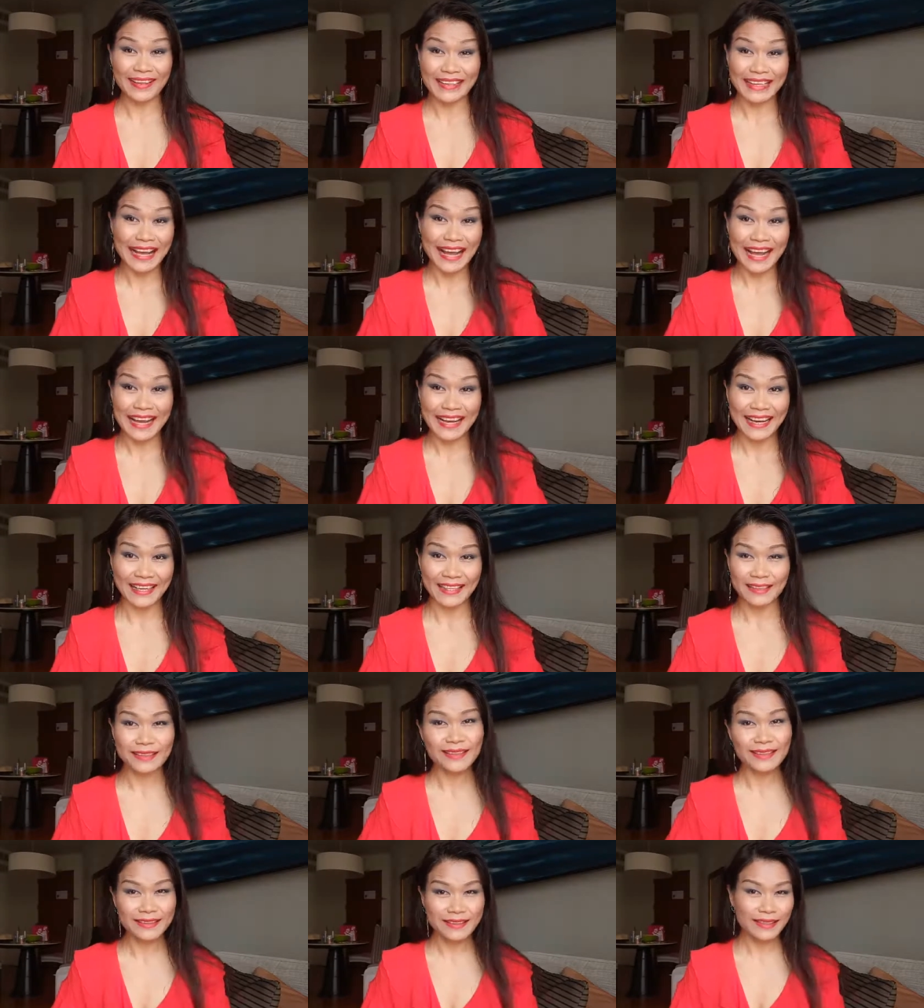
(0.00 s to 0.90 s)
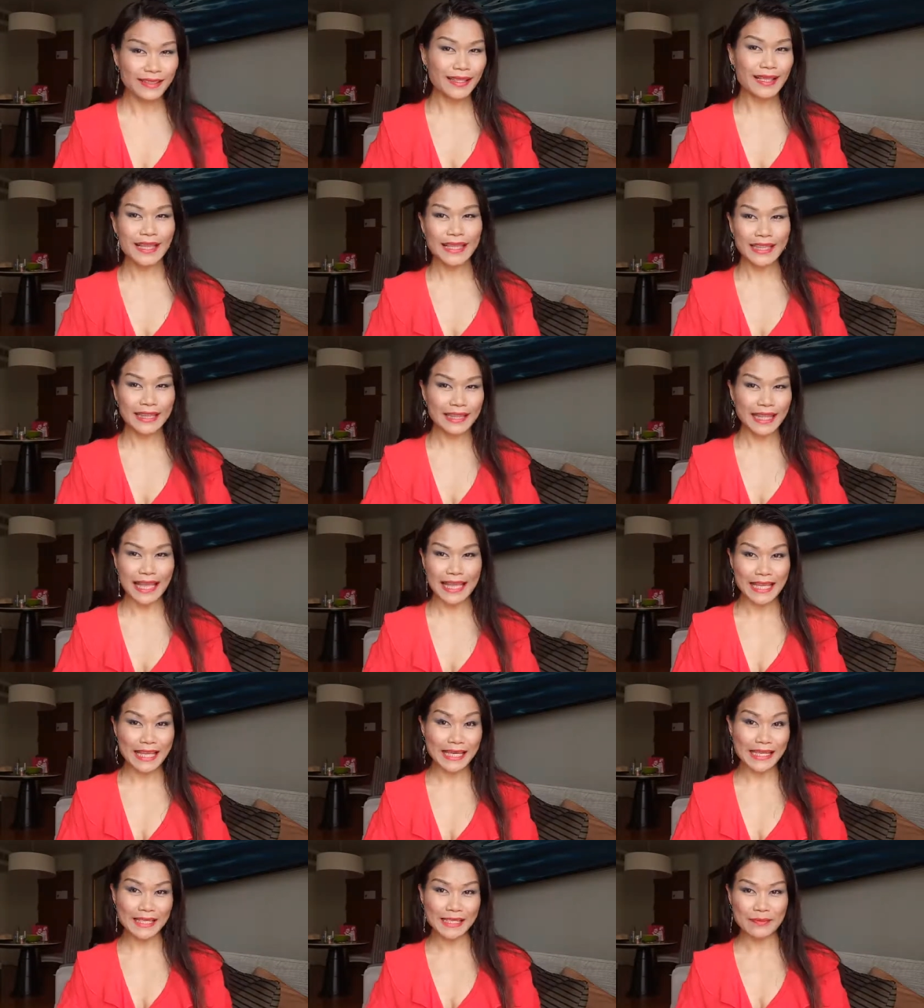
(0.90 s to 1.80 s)
เลยได้ค่ะ แต่อ
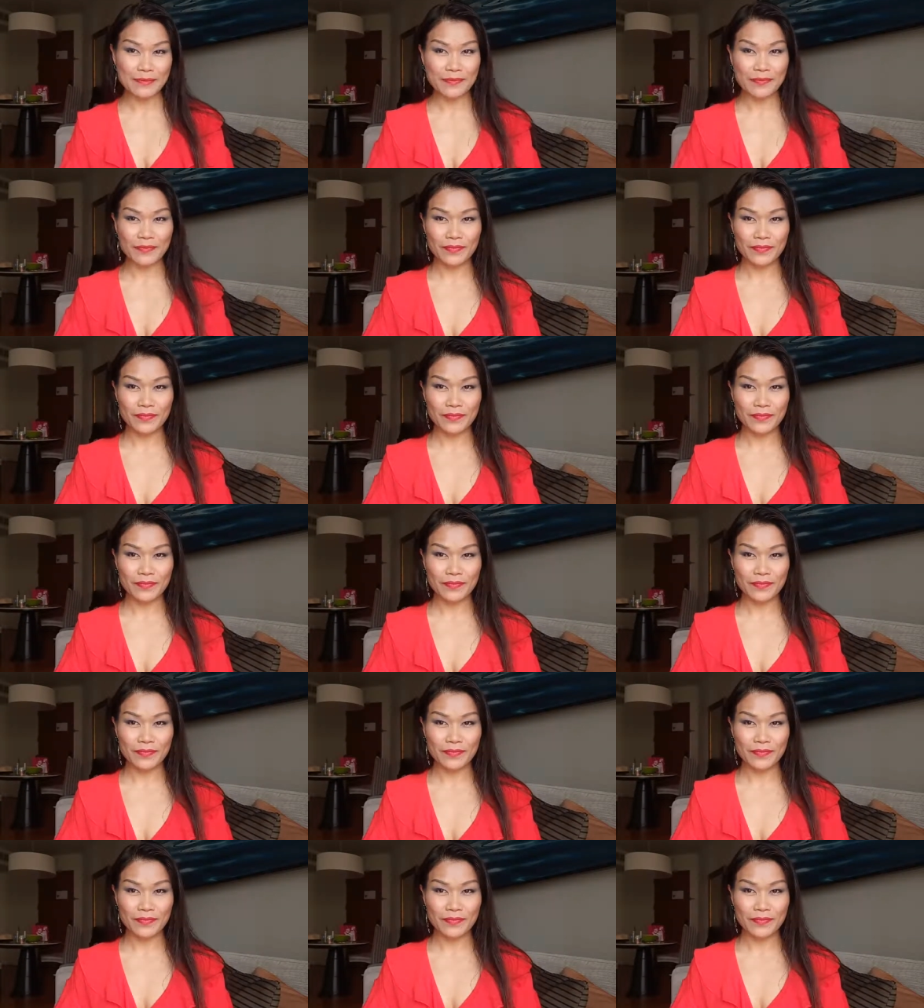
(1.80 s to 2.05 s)
ย่าลืม